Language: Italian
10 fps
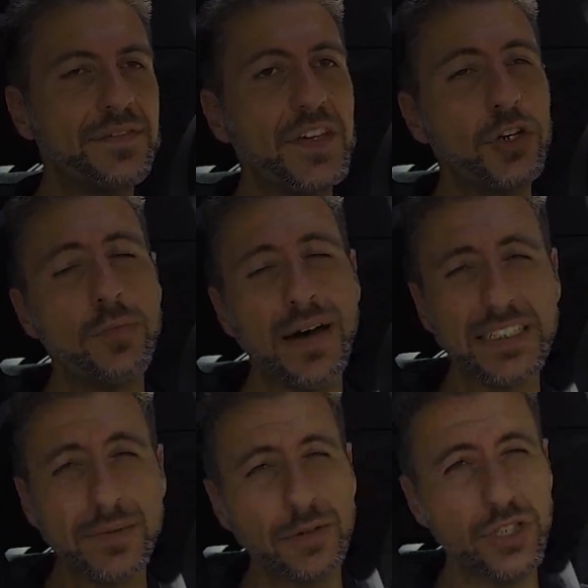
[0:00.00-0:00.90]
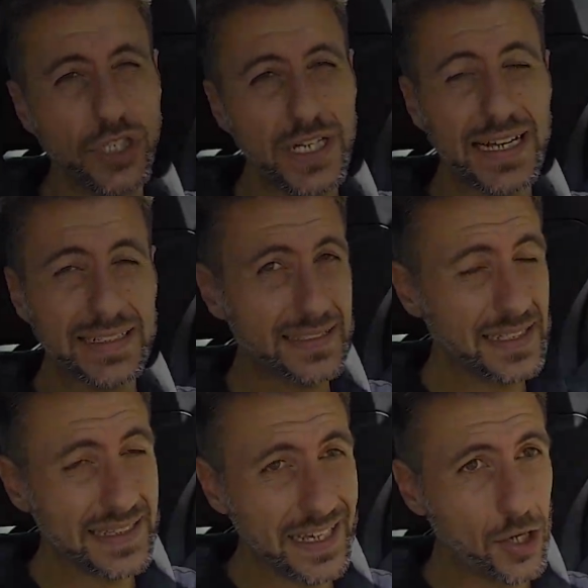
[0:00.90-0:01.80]
fino a massimo di circa
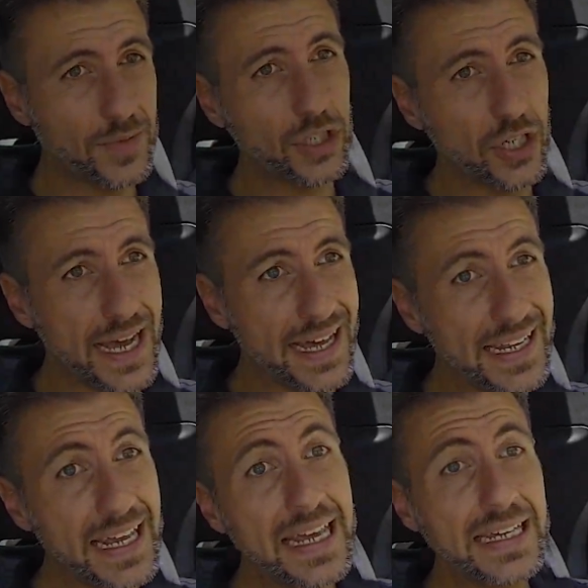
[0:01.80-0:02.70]
60 km h